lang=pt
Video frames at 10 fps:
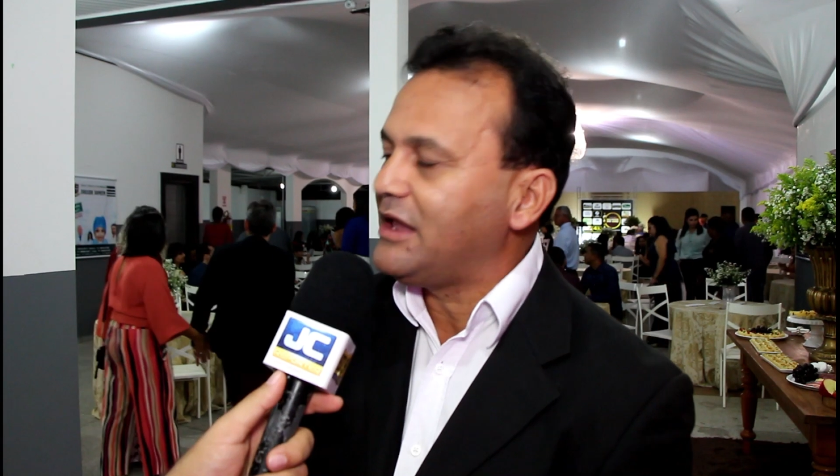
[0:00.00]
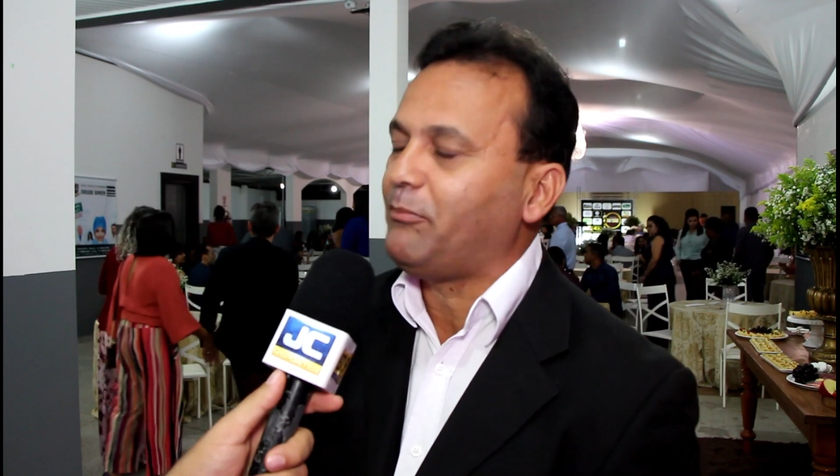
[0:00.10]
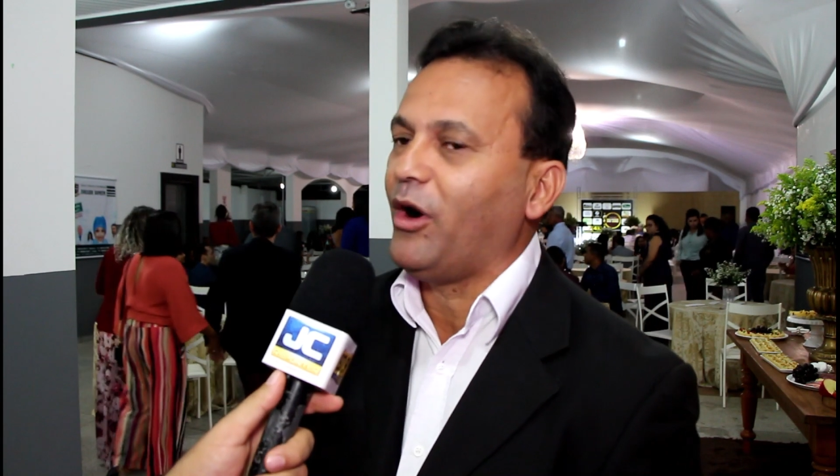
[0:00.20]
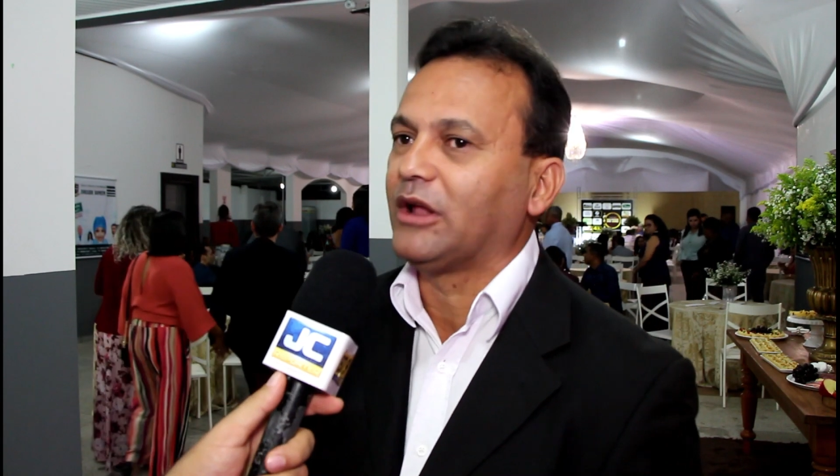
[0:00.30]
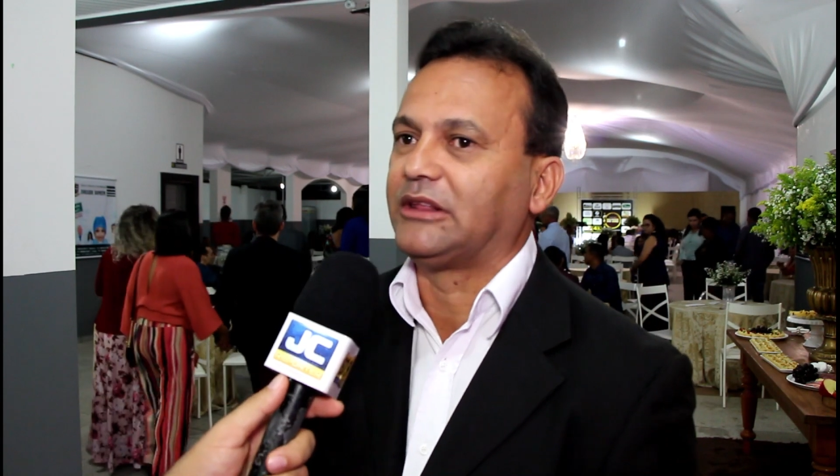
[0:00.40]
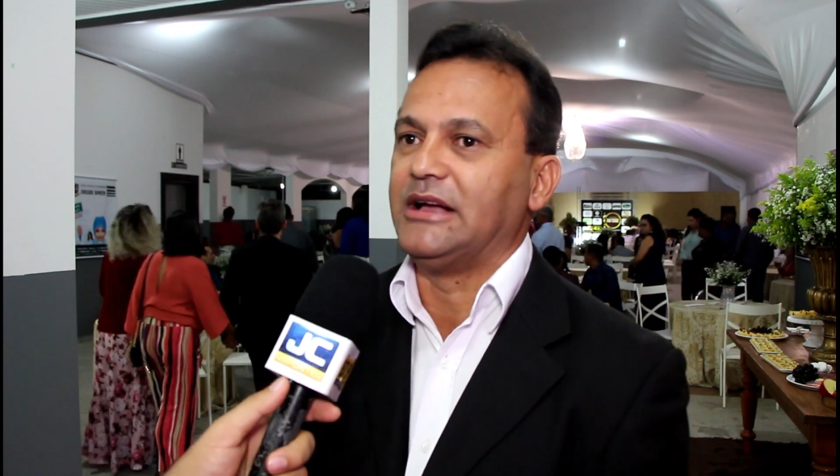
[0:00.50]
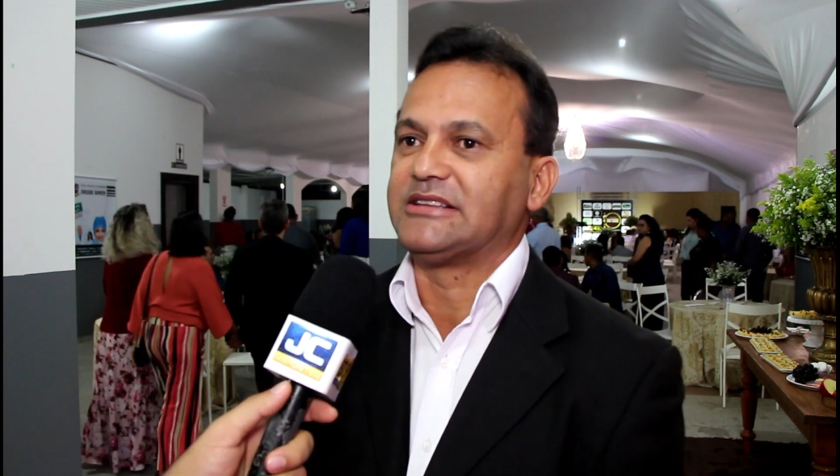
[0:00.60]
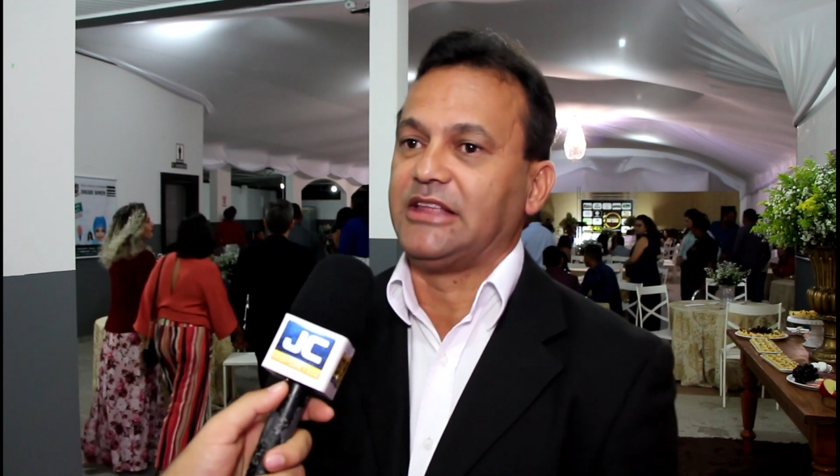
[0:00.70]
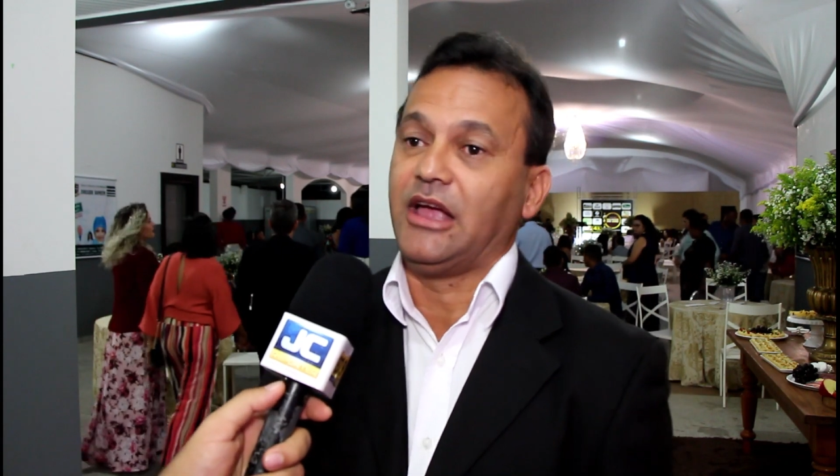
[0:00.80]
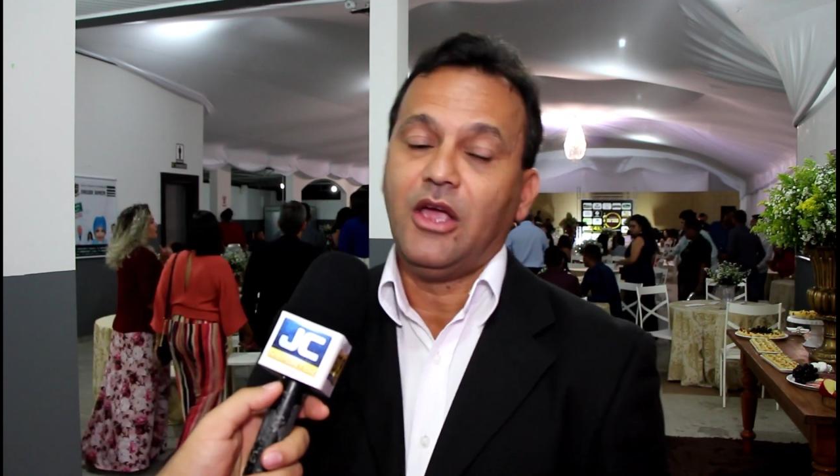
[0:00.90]

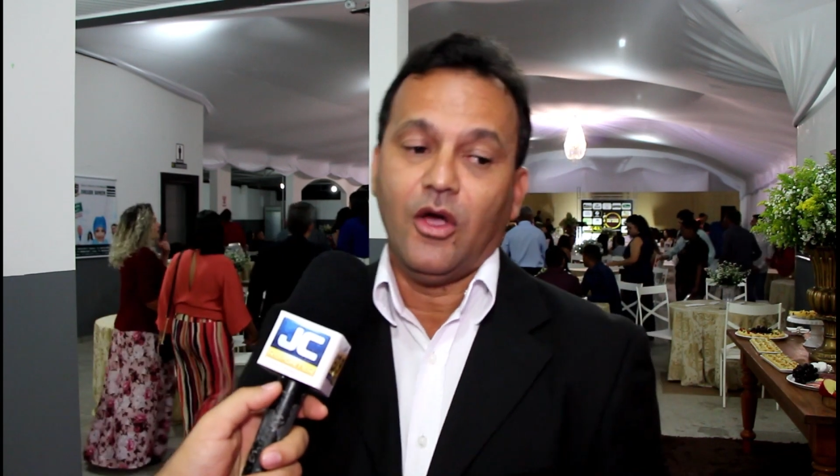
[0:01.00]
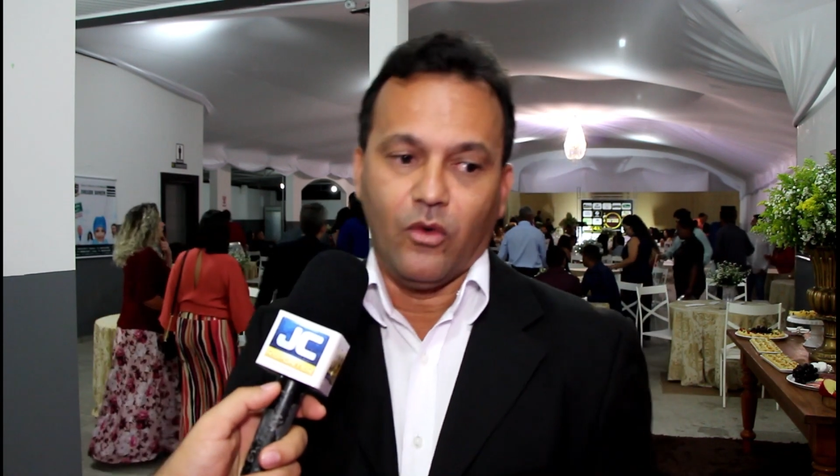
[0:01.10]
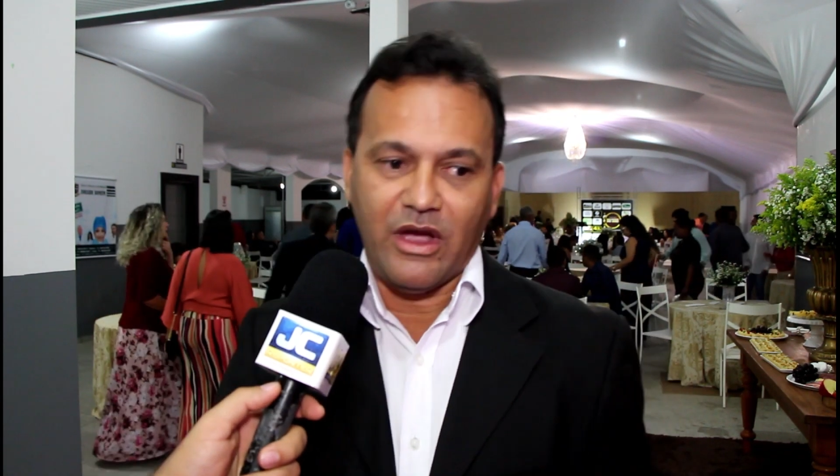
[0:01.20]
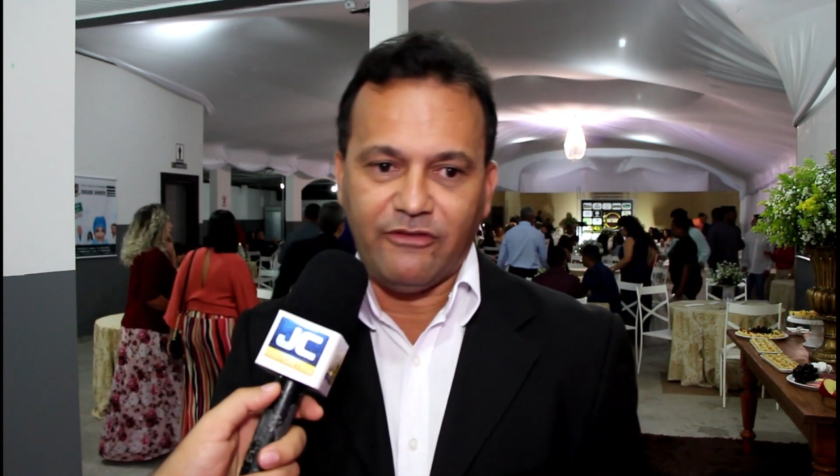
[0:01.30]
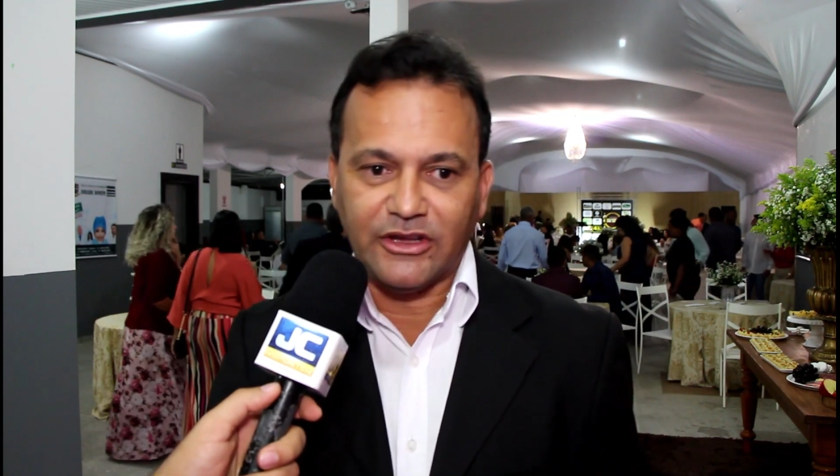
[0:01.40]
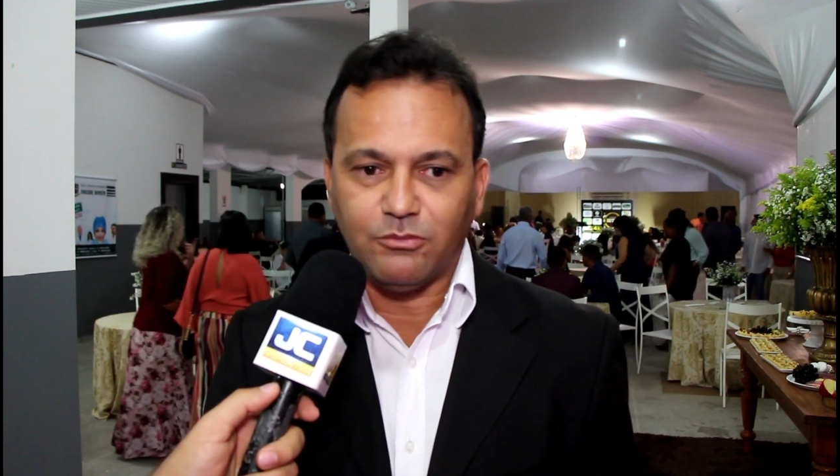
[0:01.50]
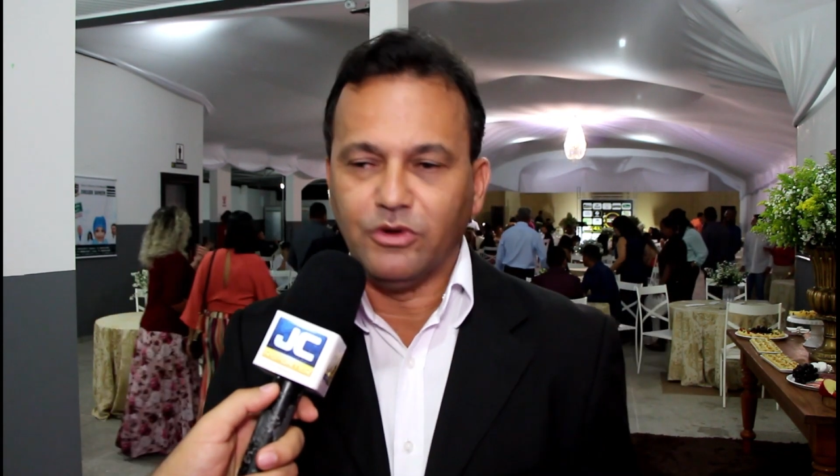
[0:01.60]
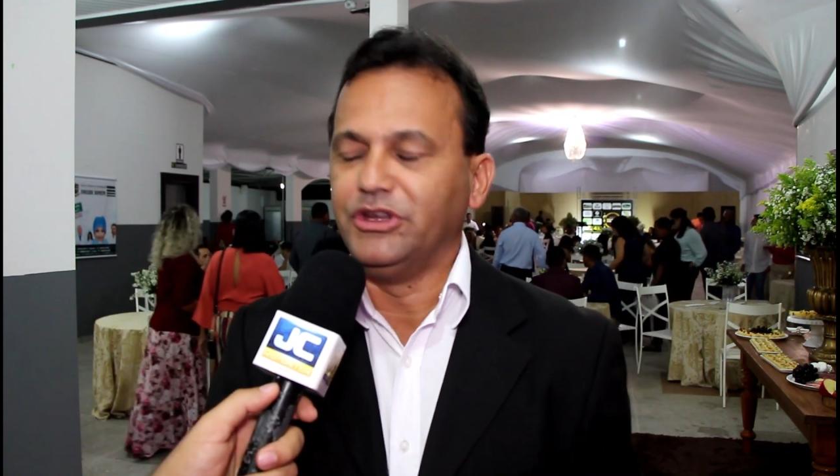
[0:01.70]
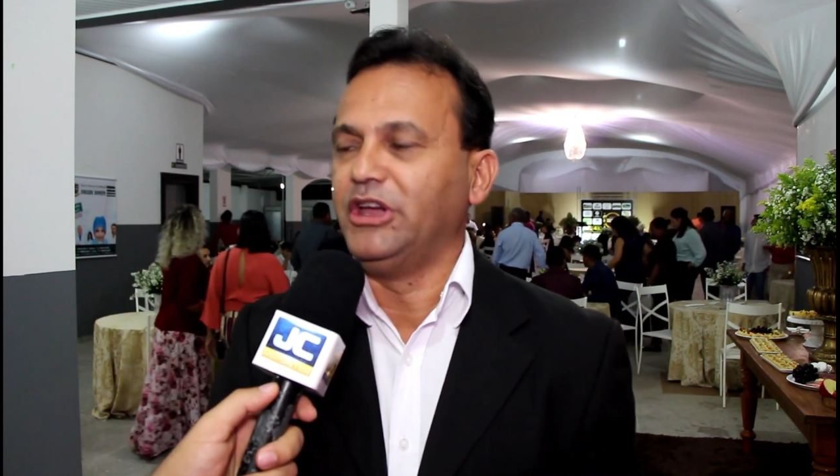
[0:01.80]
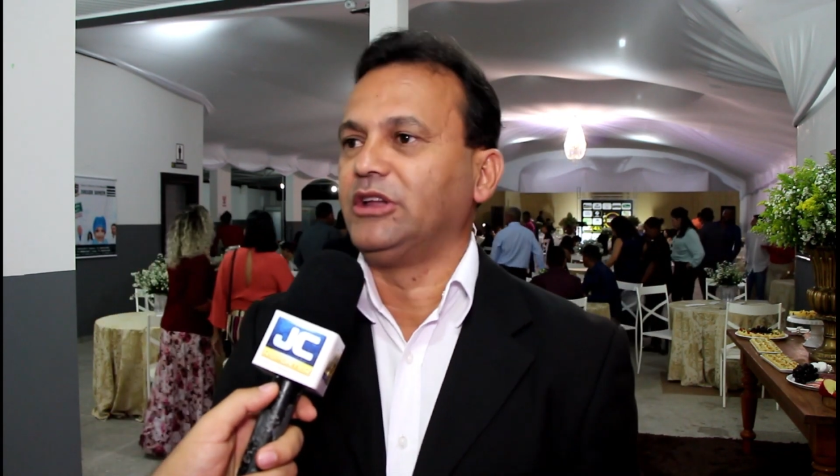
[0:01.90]
importância, né? um evento
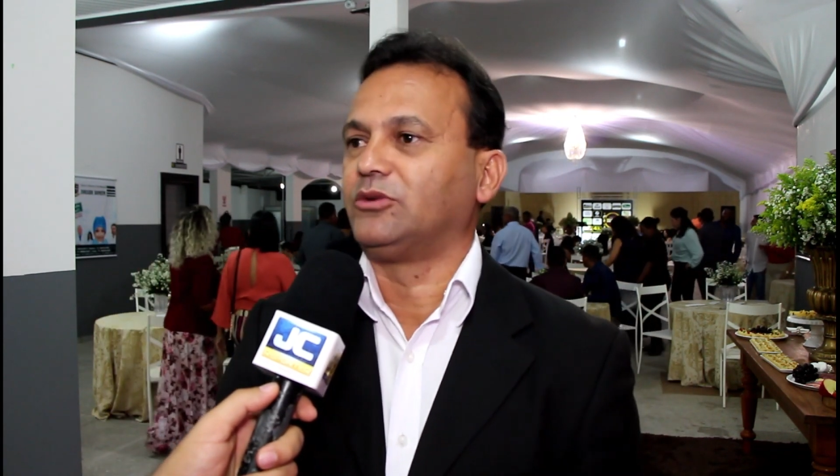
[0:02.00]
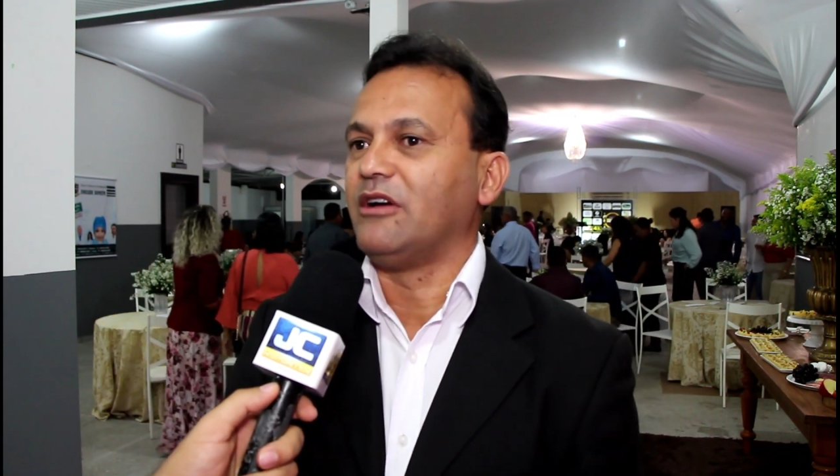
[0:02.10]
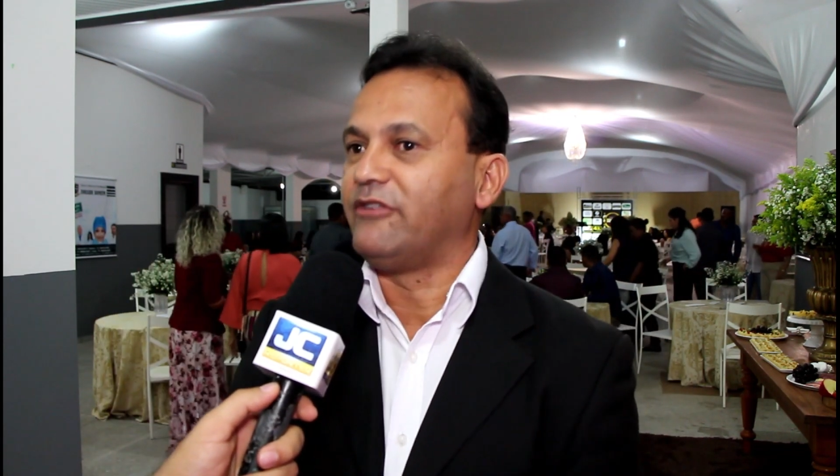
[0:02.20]
bonito,